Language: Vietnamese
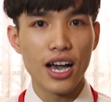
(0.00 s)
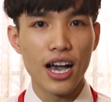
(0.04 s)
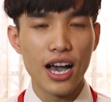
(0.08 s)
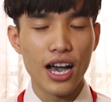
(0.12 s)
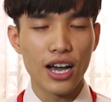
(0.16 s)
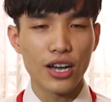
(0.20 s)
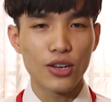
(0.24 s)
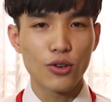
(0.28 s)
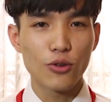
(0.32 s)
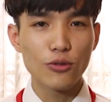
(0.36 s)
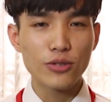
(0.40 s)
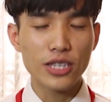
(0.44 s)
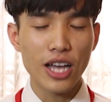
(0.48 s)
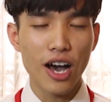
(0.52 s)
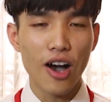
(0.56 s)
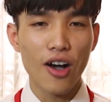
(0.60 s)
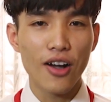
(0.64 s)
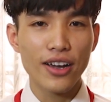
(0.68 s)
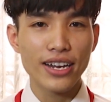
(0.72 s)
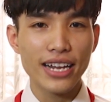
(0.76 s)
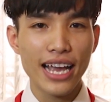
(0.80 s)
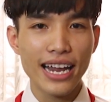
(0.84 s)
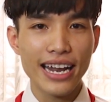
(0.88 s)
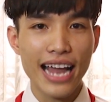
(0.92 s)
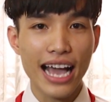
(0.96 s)
uh, củ
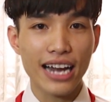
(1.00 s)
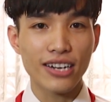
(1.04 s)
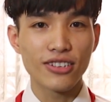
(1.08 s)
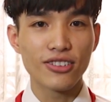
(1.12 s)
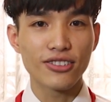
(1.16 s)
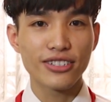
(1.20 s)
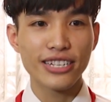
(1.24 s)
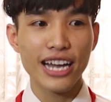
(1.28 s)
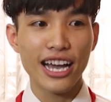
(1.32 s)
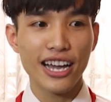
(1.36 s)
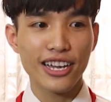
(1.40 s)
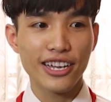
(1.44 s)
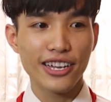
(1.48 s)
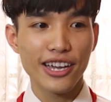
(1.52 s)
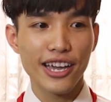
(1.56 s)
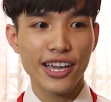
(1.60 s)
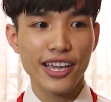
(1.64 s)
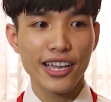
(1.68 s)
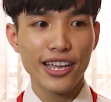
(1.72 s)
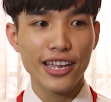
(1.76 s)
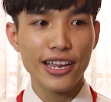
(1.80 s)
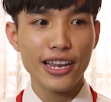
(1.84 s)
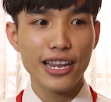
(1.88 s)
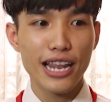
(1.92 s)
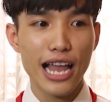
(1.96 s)
tỏi đã đạt được đăng ký